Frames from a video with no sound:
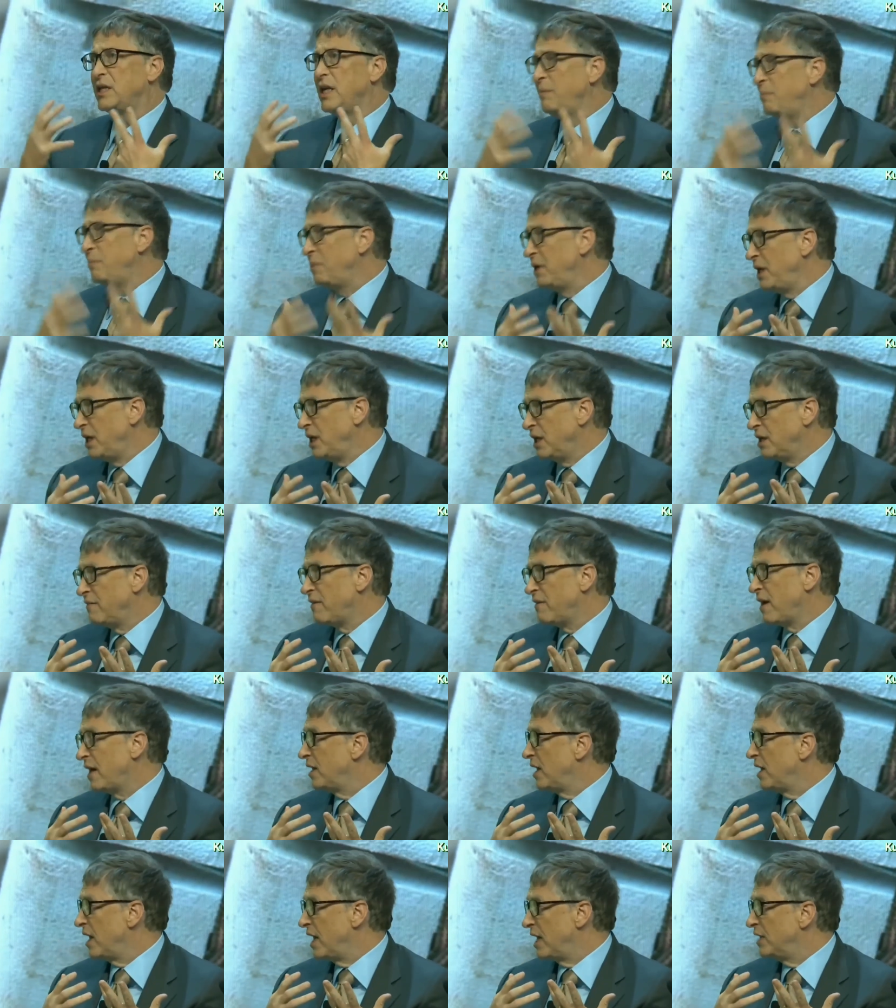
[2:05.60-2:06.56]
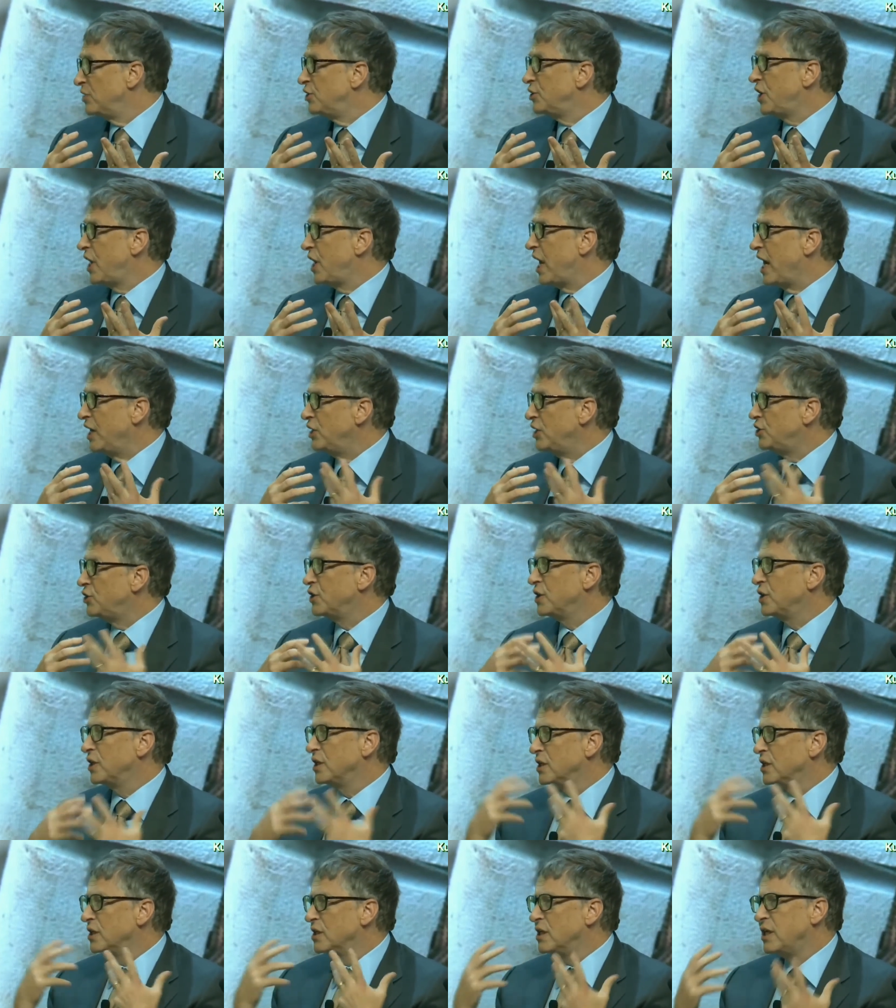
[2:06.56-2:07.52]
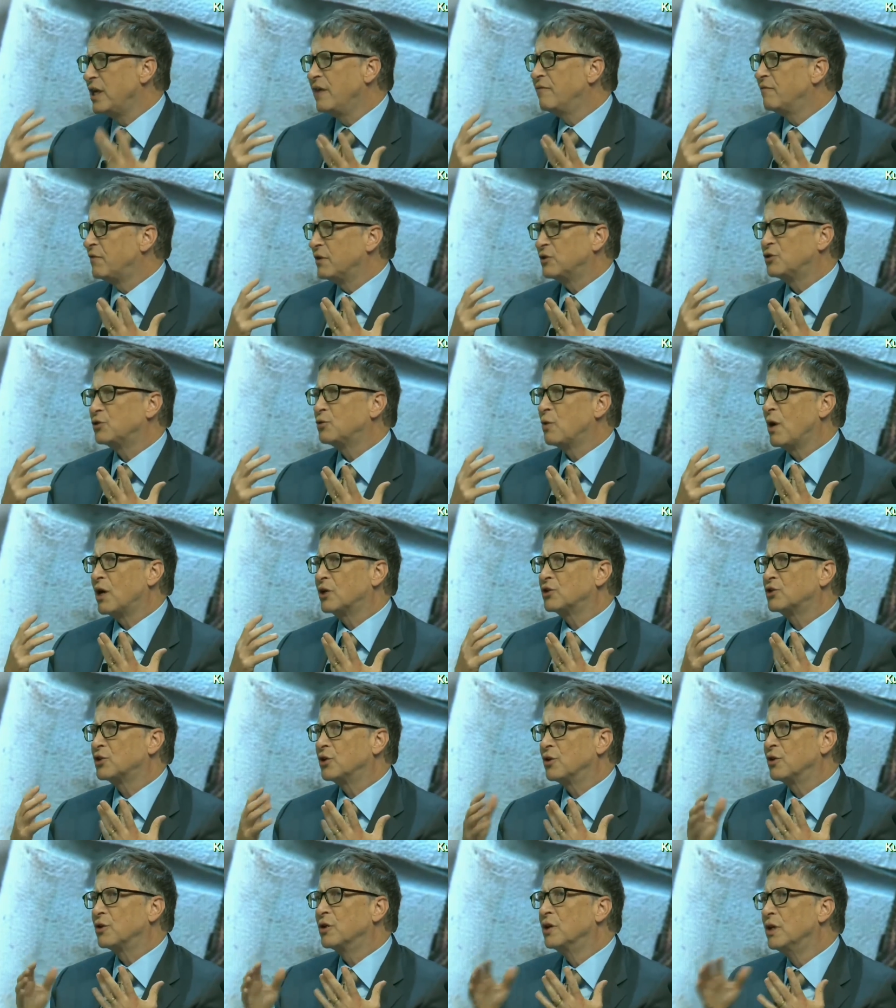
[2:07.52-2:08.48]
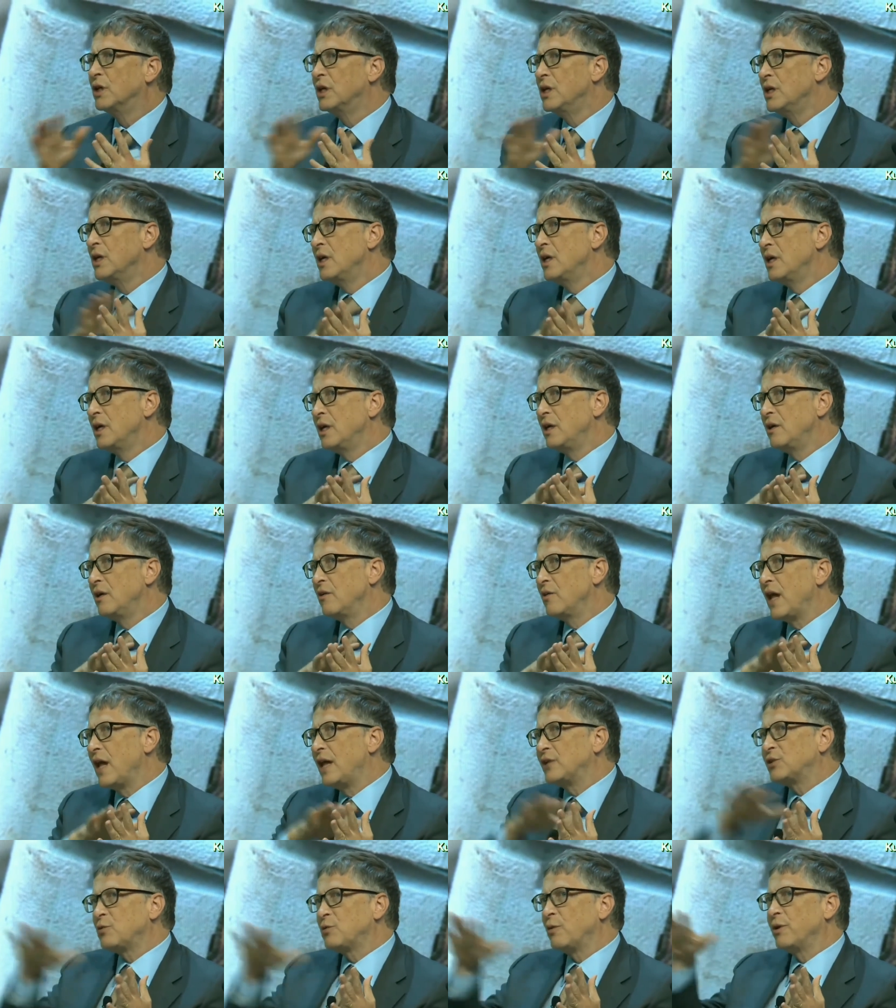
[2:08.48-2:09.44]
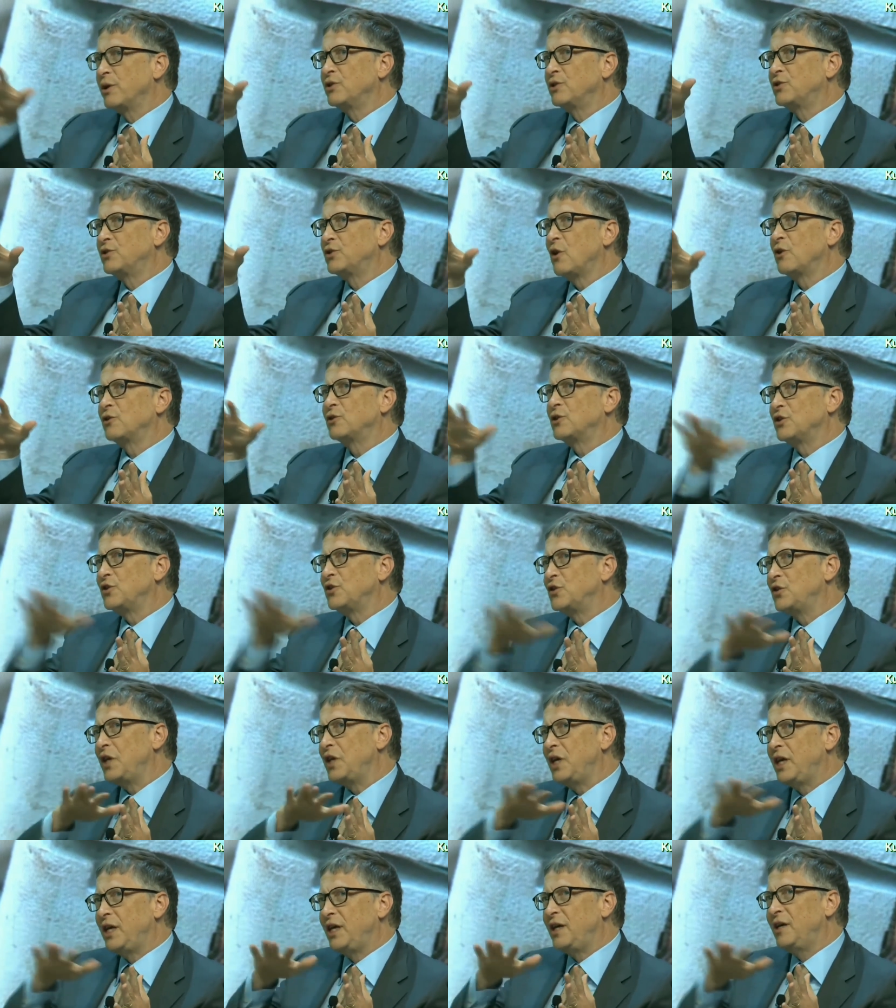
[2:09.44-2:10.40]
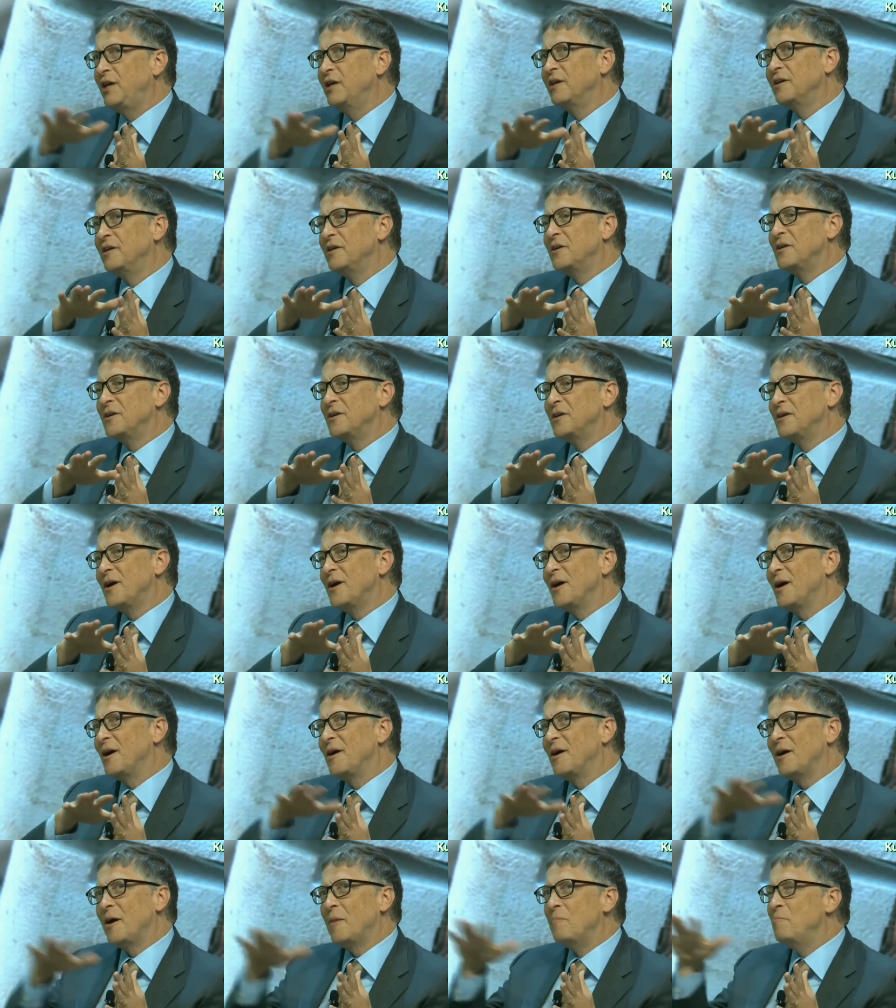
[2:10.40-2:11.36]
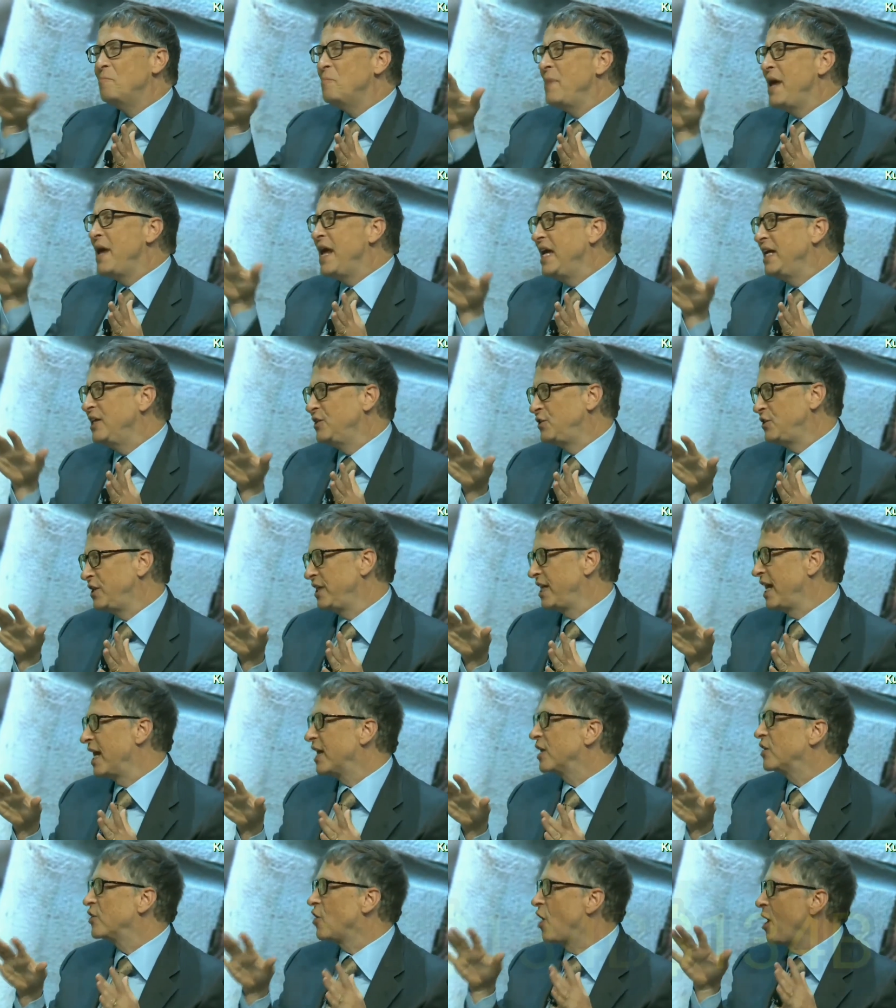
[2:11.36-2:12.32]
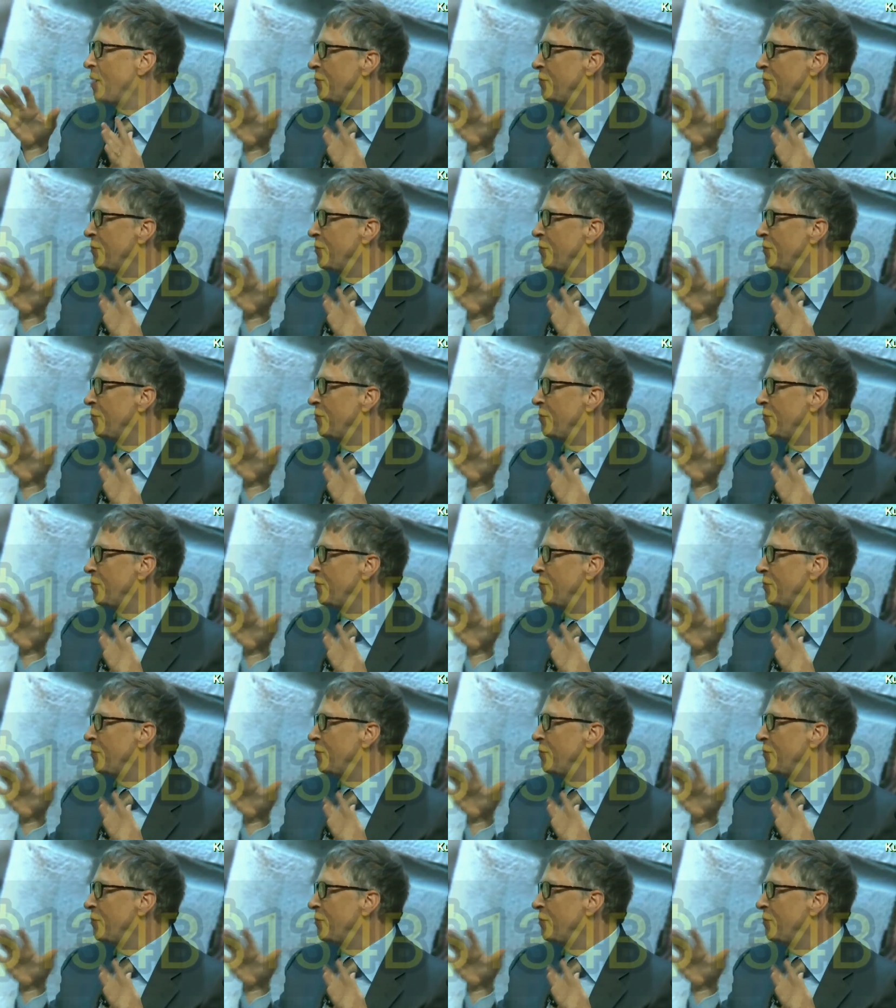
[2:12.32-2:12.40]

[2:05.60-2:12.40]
sa loob lamang ng isang araw. Si Bill Gates ay may taglay na yaman na umaabot sa